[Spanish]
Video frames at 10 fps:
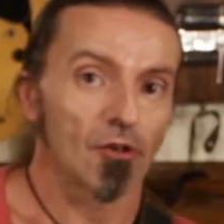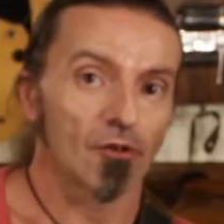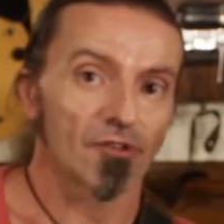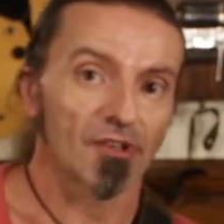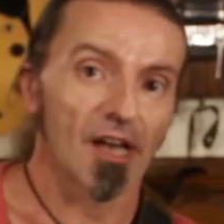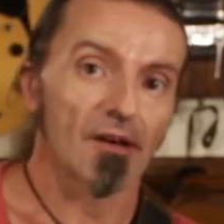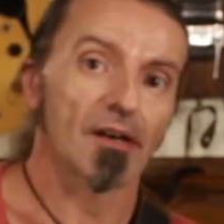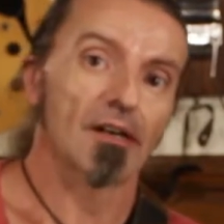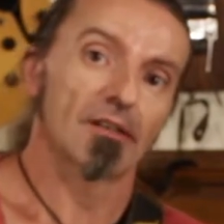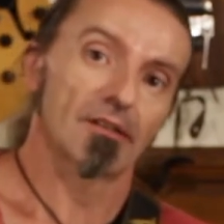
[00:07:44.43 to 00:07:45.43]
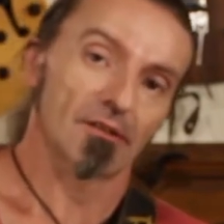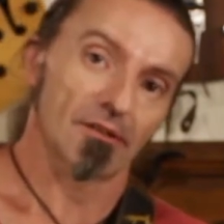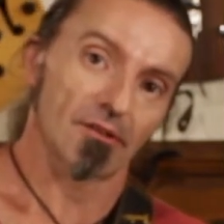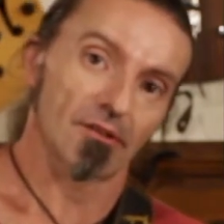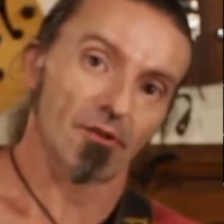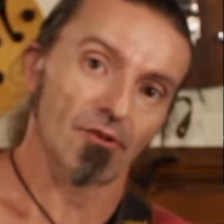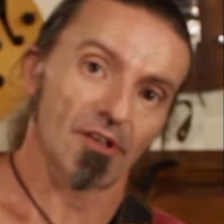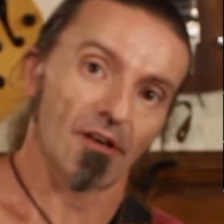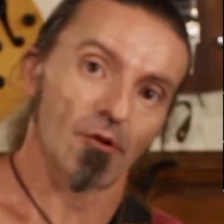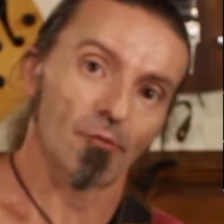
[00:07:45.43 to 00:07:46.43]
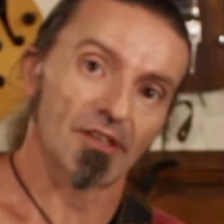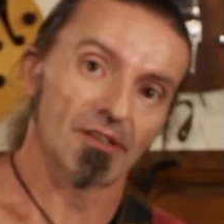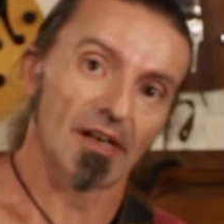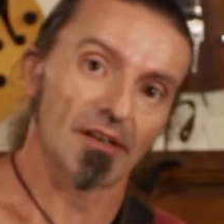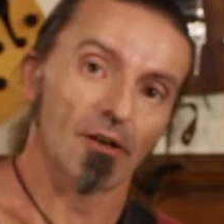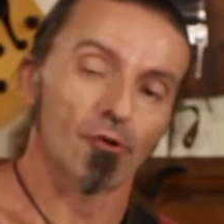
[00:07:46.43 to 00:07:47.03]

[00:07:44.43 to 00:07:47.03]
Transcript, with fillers: onceava, onceava aumentada